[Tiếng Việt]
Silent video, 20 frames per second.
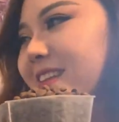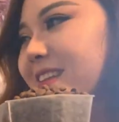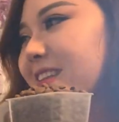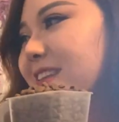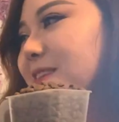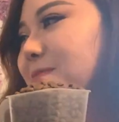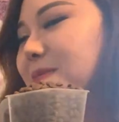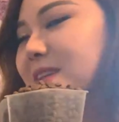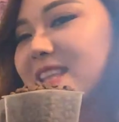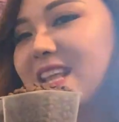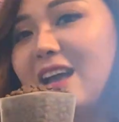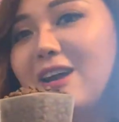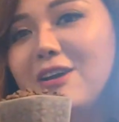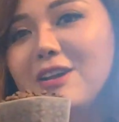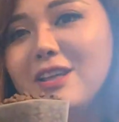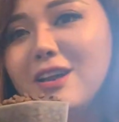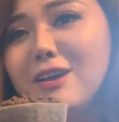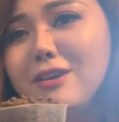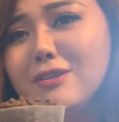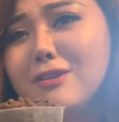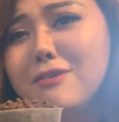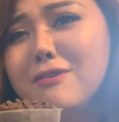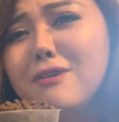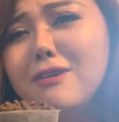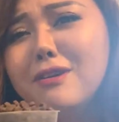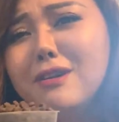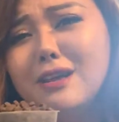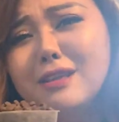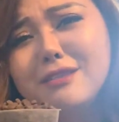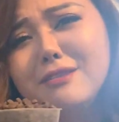Như mình nói đó, nó
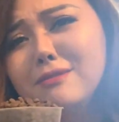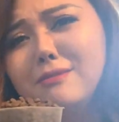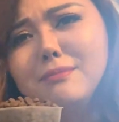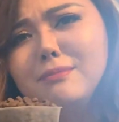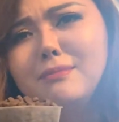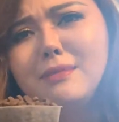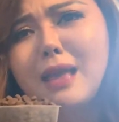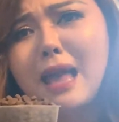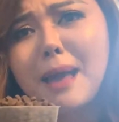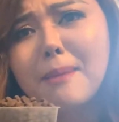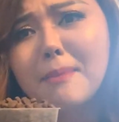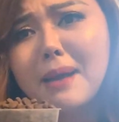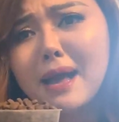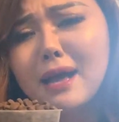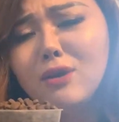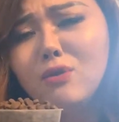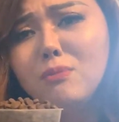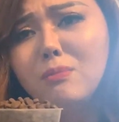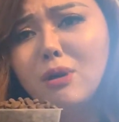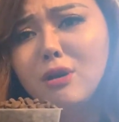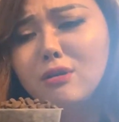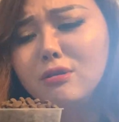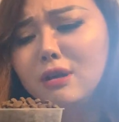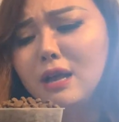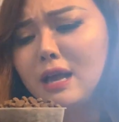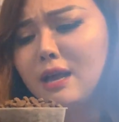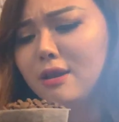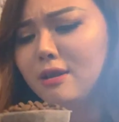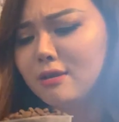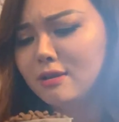rất là ham ăn luôn mọi người
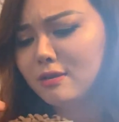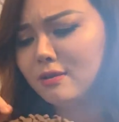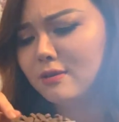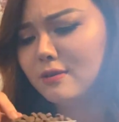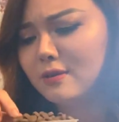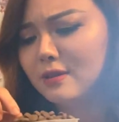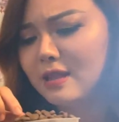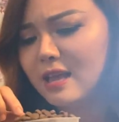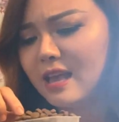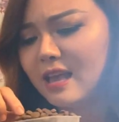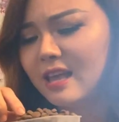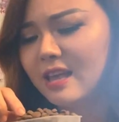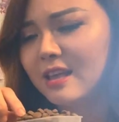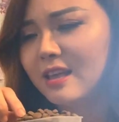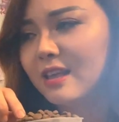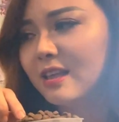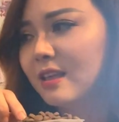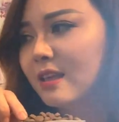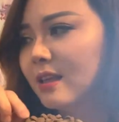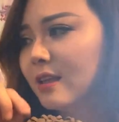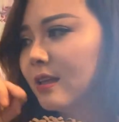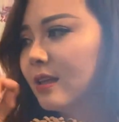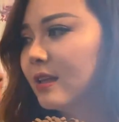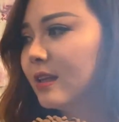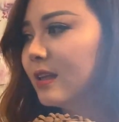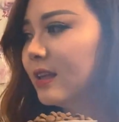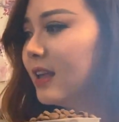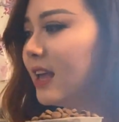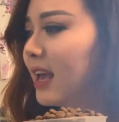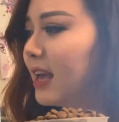ạ. À. Này,
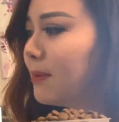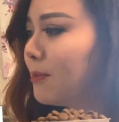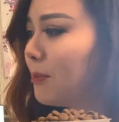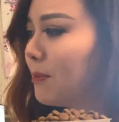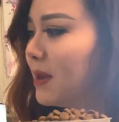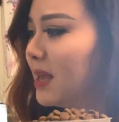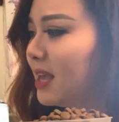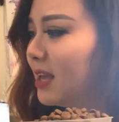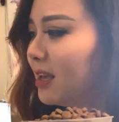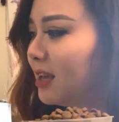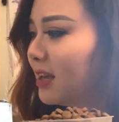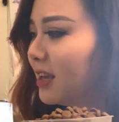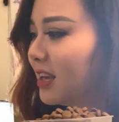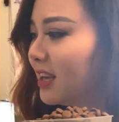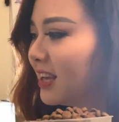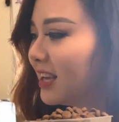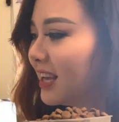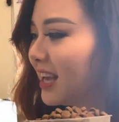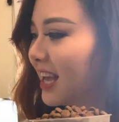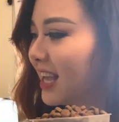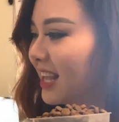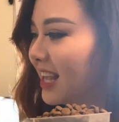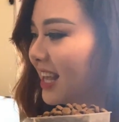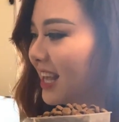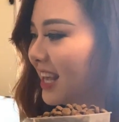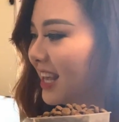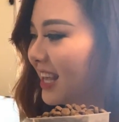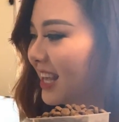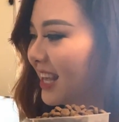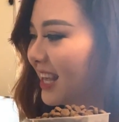ăn một miếng, ăn đi.